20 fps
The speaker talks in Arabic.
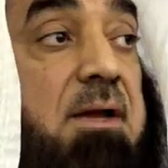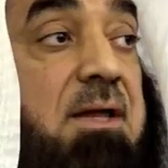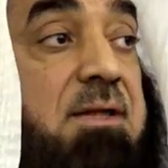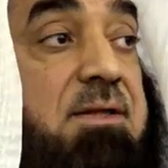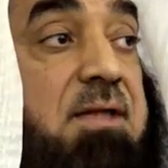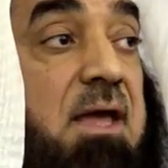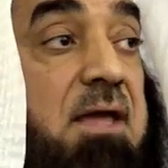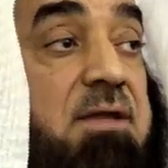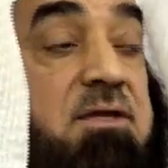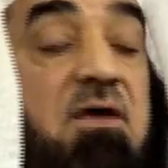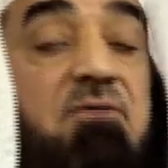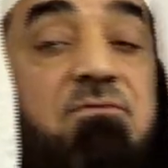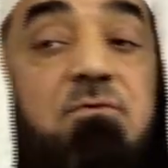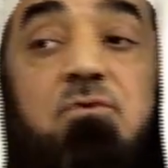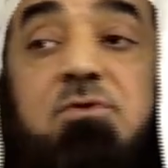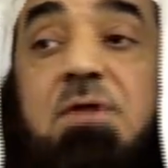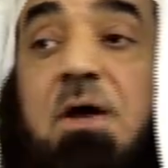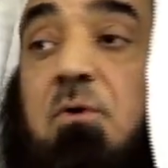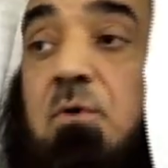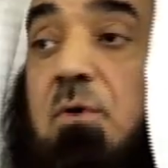أن
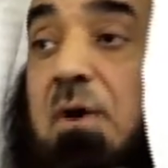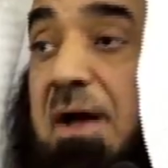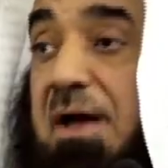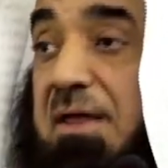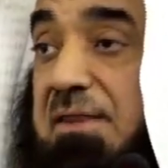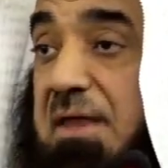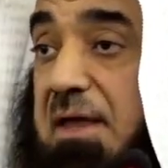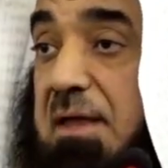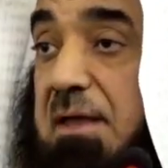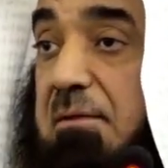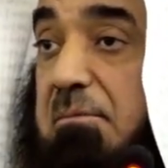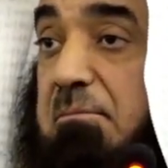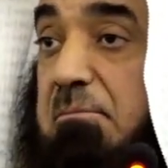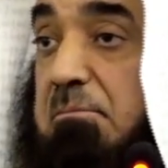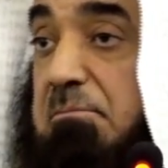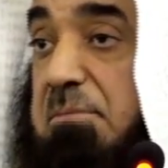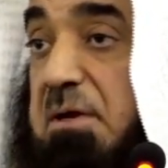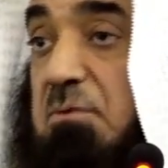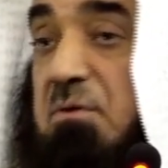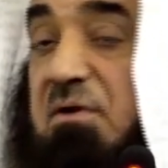يفوته هذا
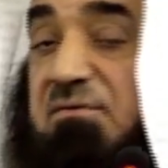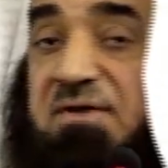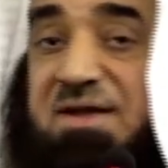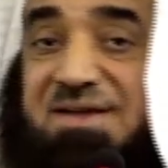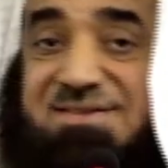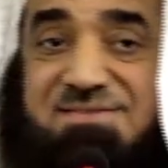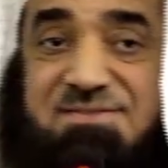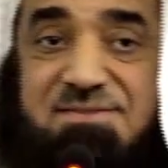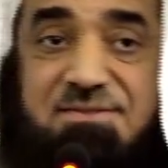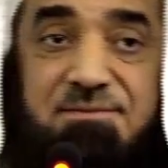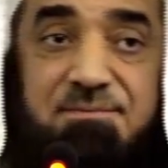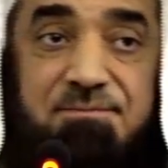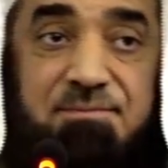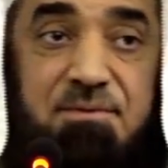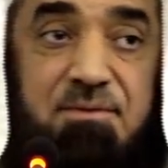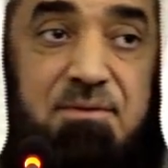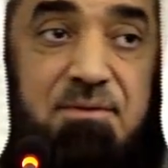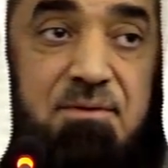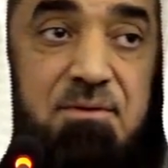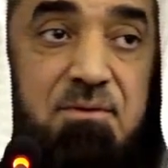بالوفاة
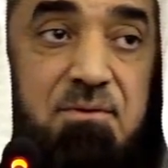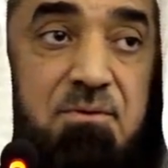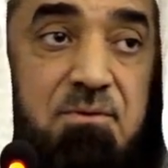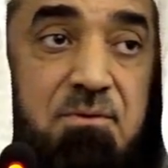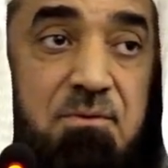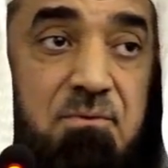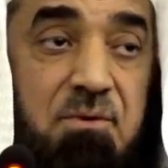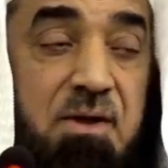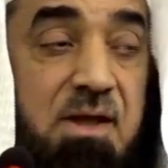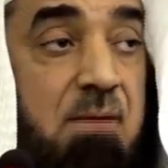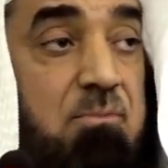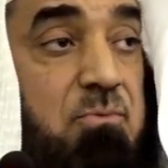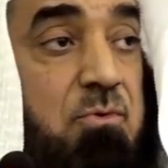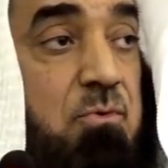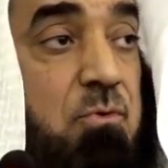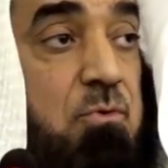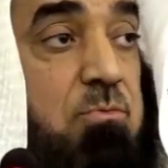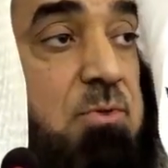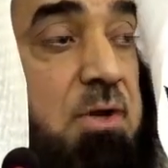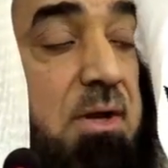ويمضي
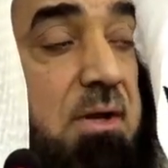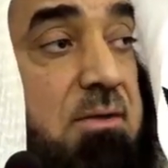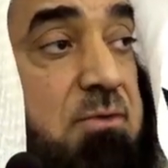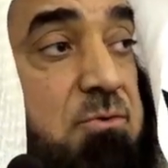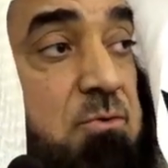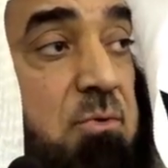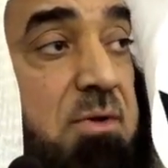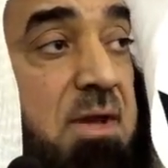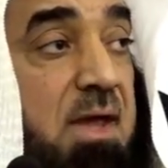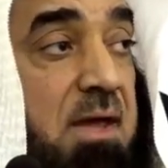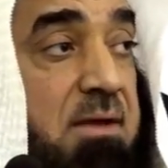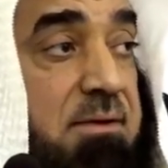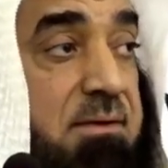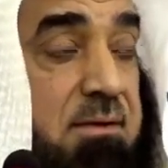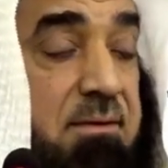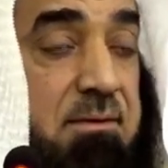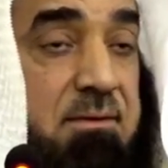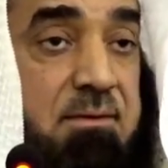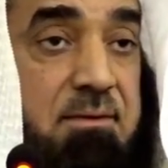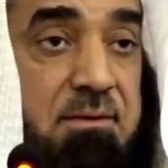عمره دون أن
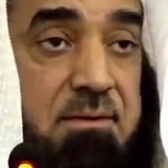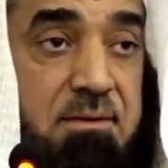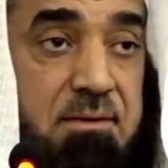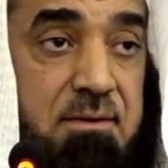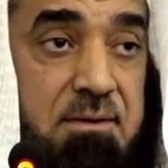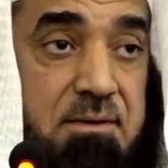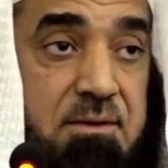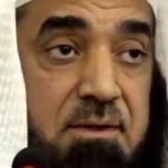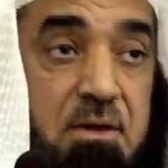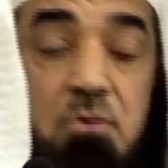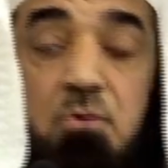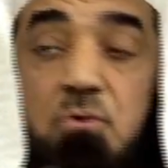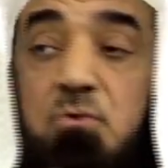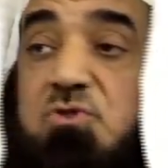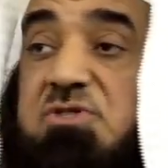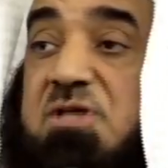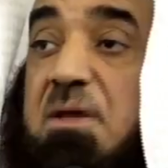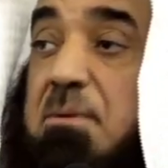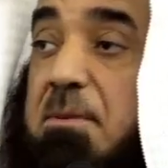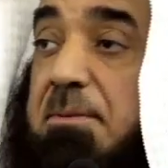يكون
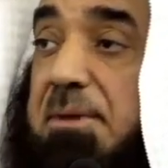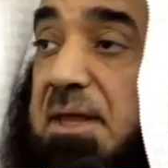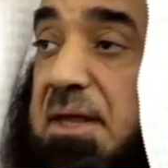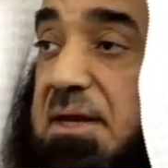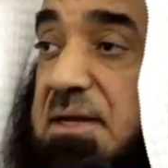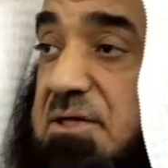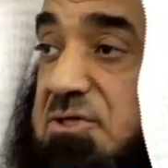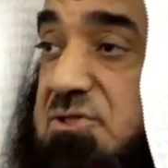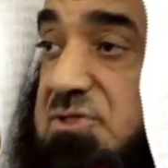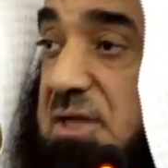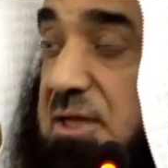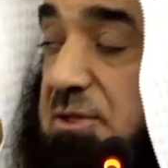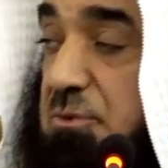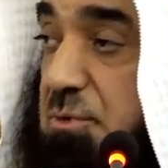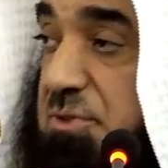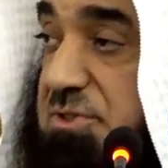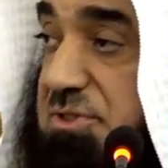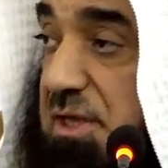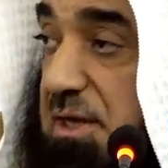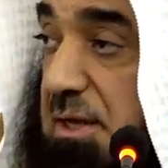سببا عليه الصلاة
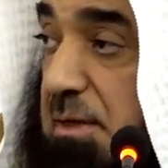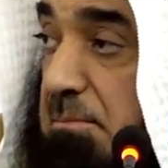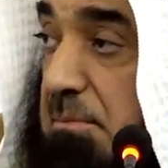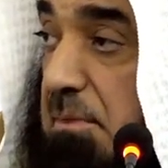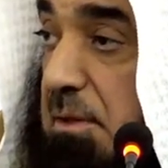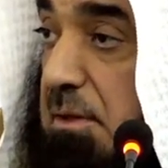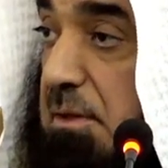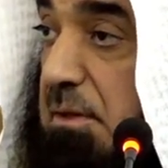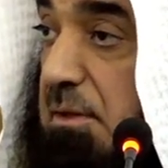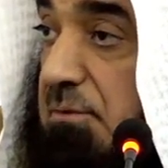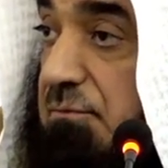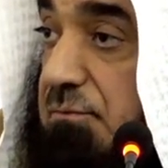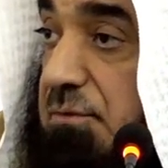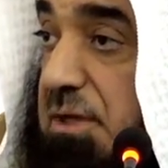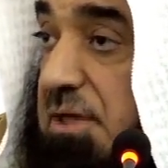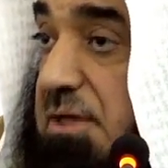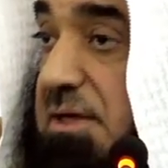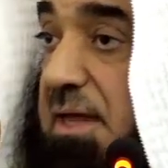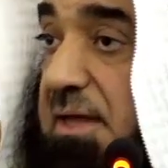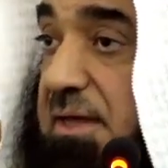والسلام
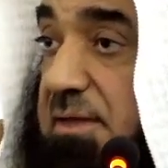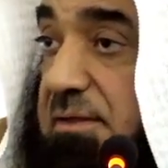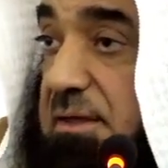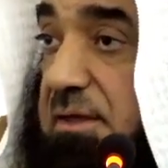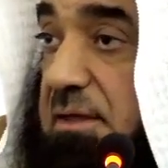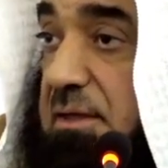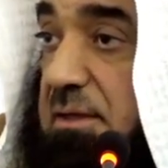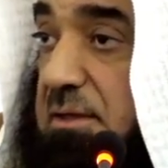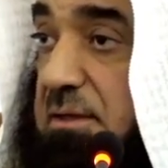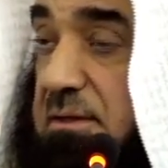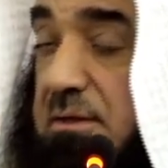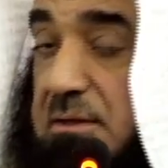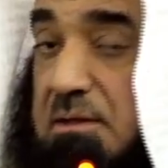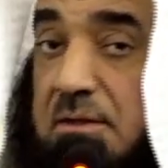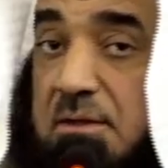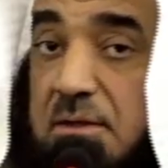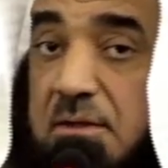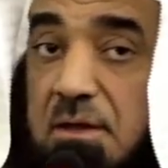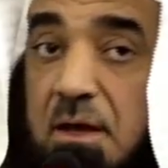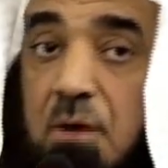في هدايته
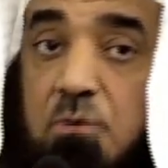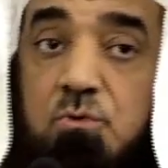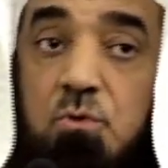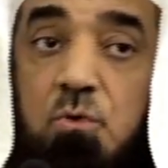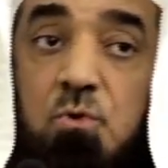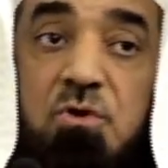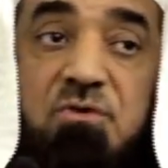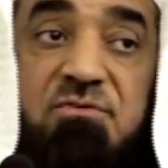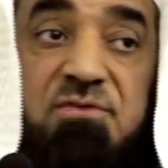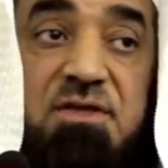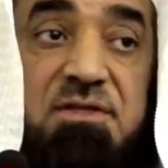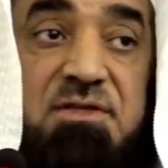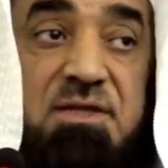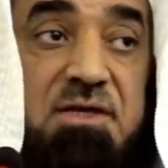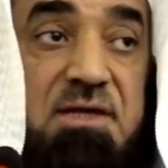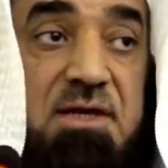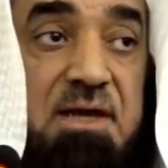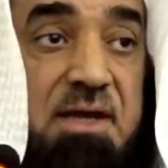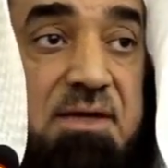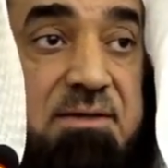أو دخول في دين
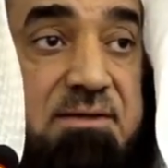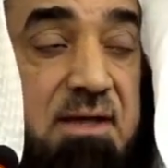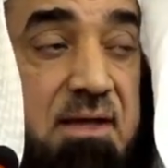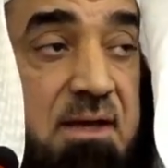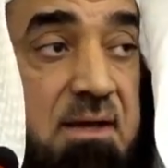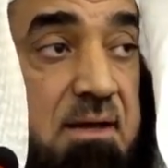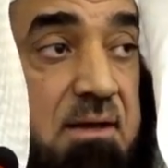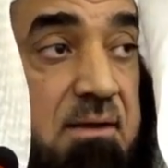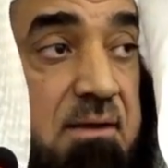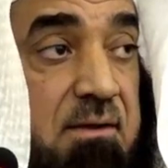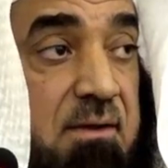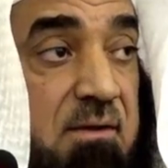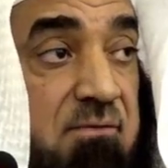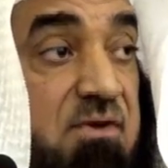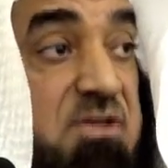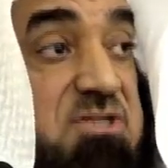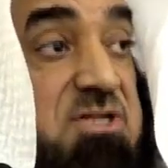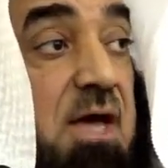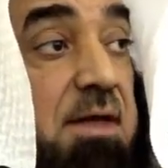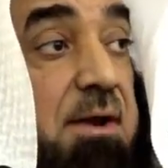الله تعالى
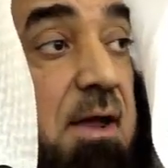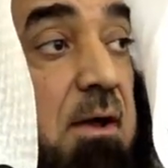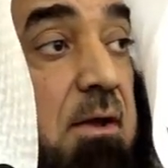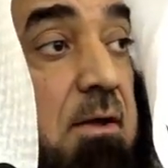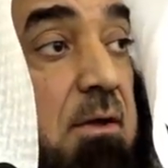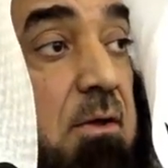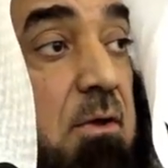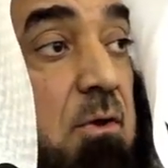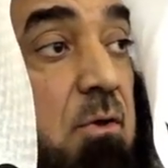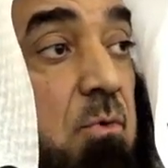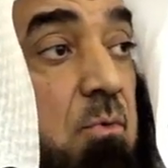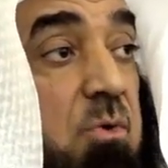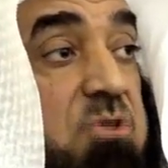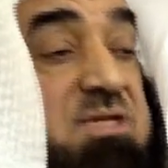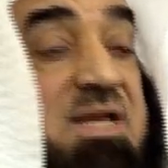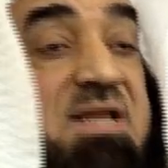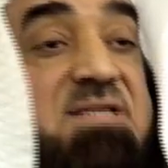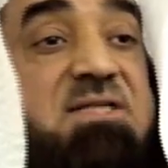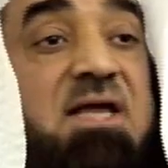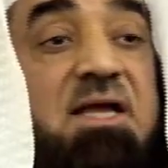فزاره
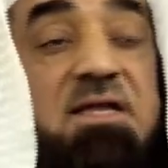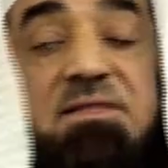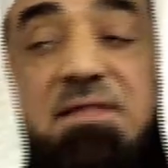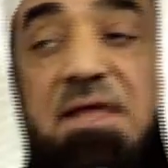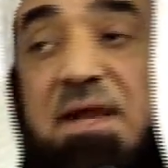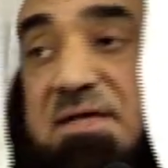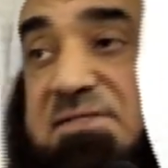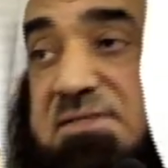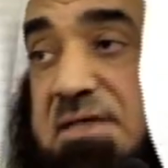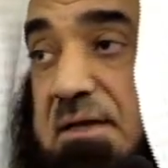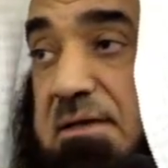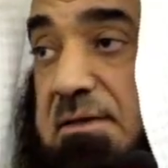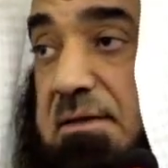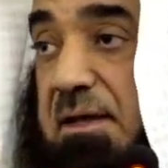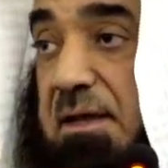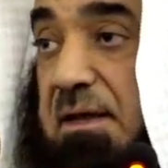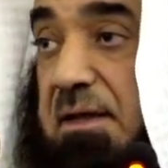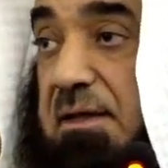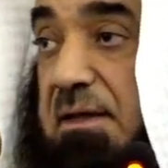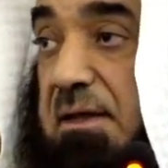وجلس عند رأسه
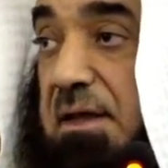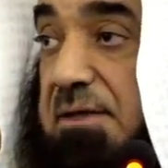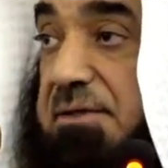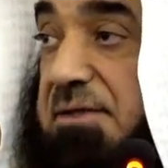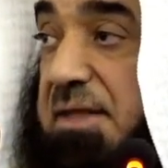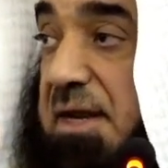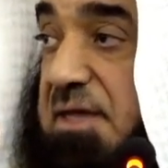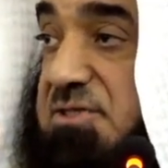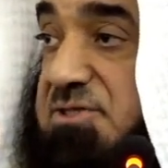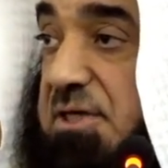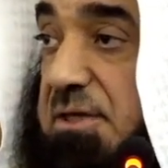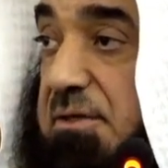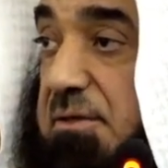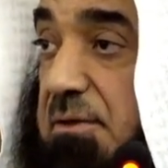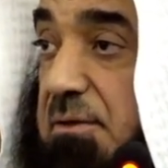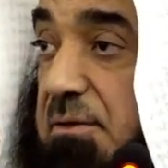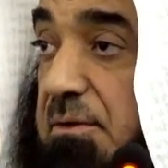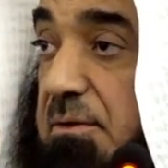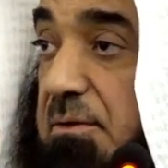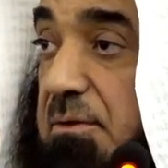عند رأسه
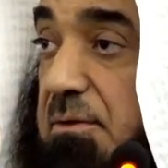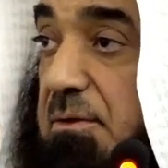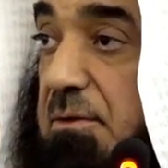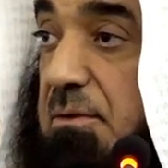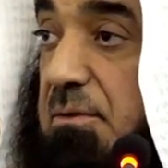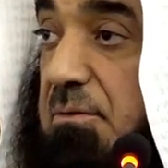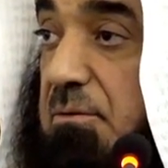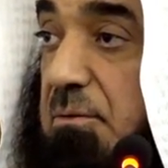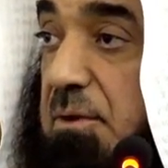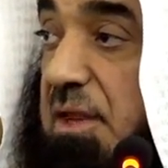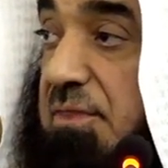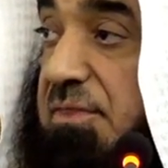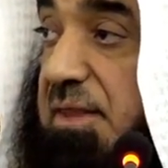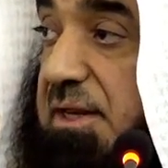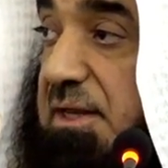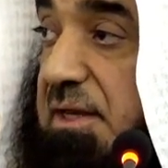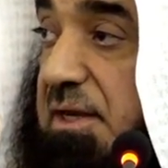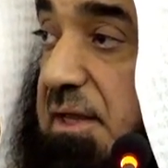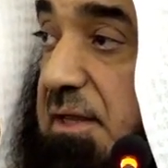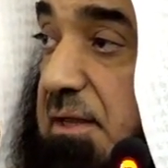ونظر
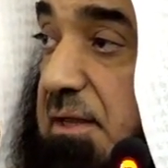إليه